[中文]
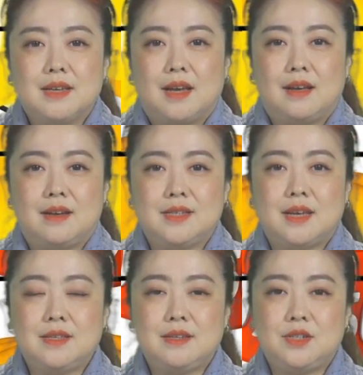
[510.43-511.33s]
呃，
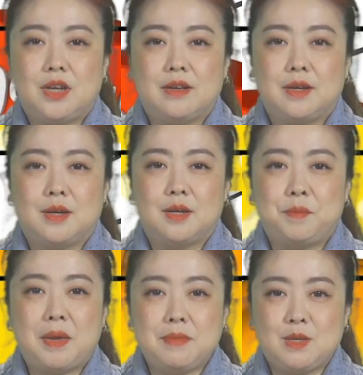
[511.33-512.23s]
相信这个
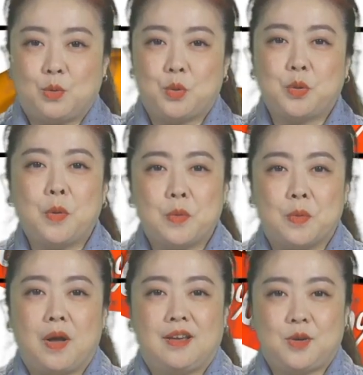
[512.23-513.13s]
便秘有多痛
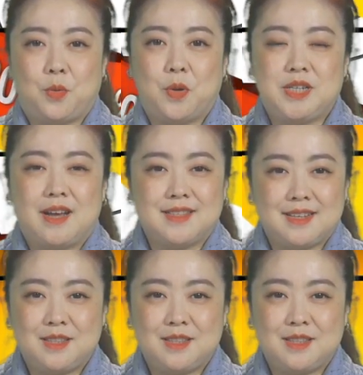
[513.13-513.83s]
苦哈？有过这样经历的